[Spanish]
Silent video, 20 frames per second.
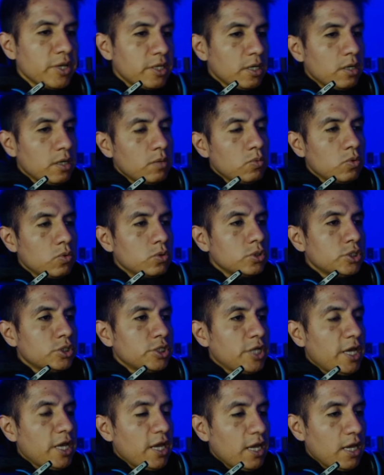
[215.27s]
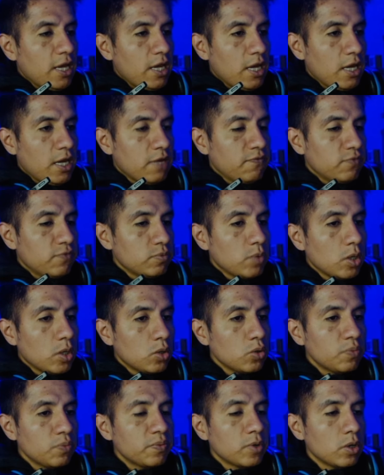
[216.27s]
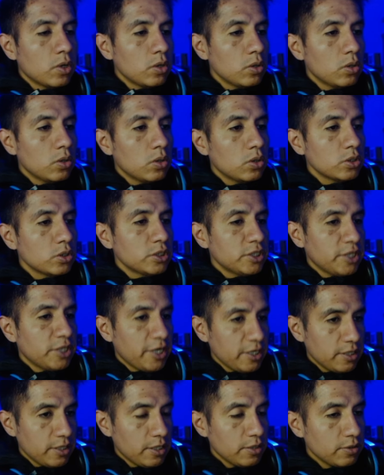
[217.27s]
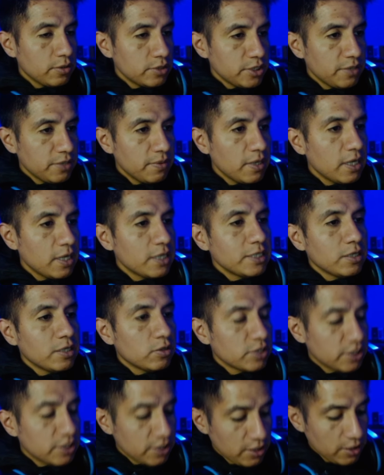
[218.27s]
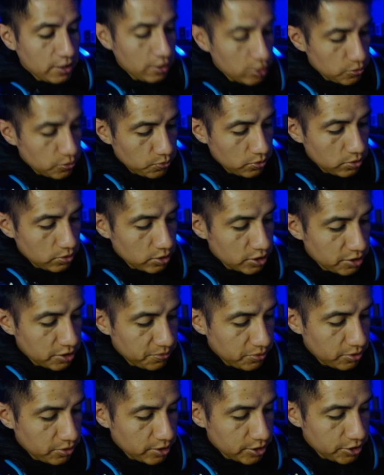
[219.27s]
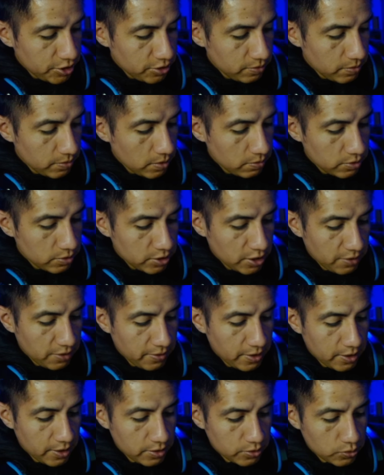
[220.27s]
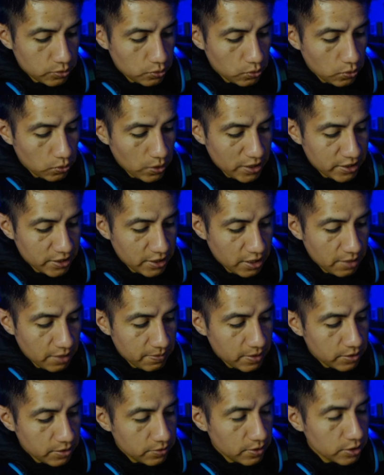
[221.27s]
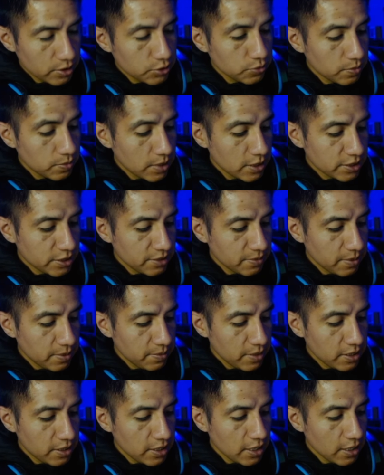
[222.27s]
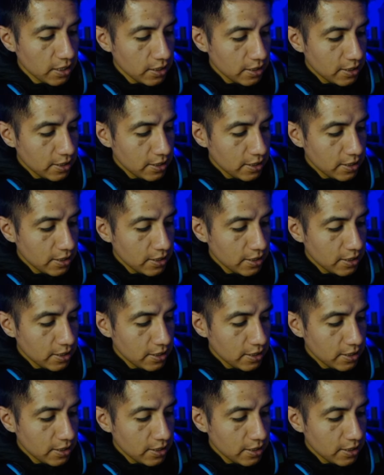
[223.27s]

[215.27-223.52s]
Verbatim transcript: tenemos el eh, Fútbol Hub con los 32 niveles y los 62 puntos de progresión Vamos a ver su entrenamiento a su máxima media.